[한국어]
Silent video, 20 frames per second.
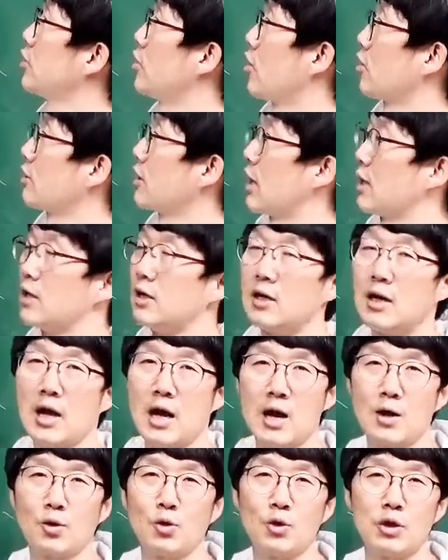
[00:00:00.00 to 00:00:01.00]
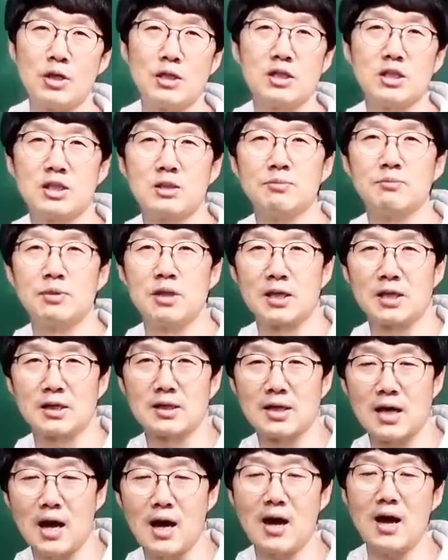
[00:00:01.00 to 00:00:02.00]
역할을 하고
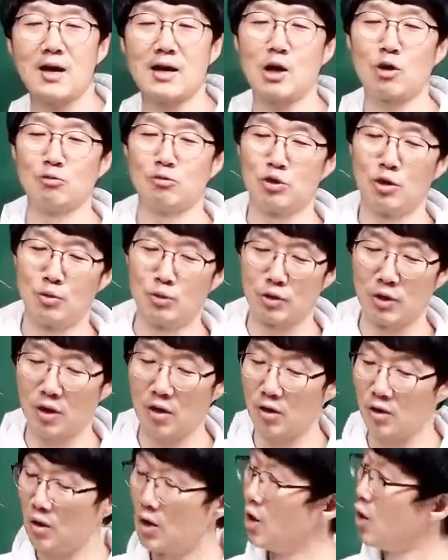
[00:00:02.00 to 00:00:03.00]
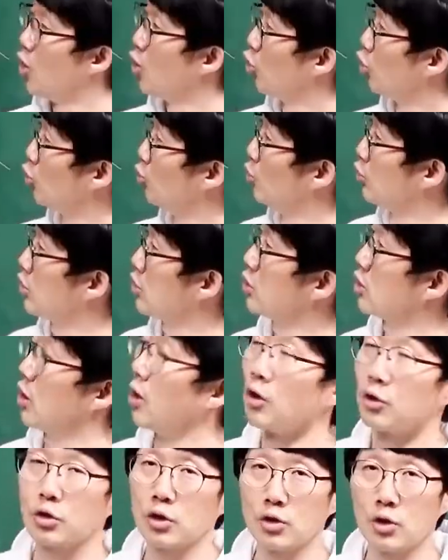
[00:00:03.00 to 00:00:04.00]
있습니까? 라고 물어보네요. 우물은
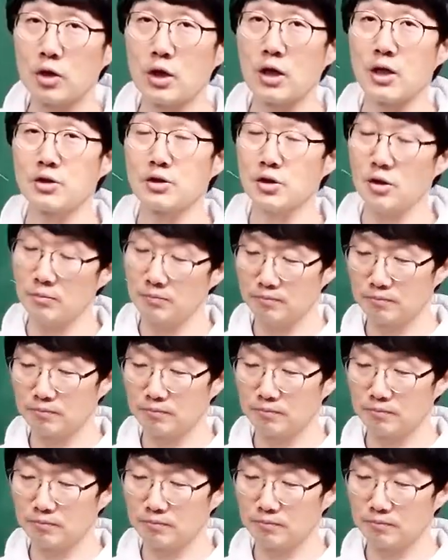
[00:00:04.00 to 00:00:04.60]
그럼 어떤 역할을 했죠?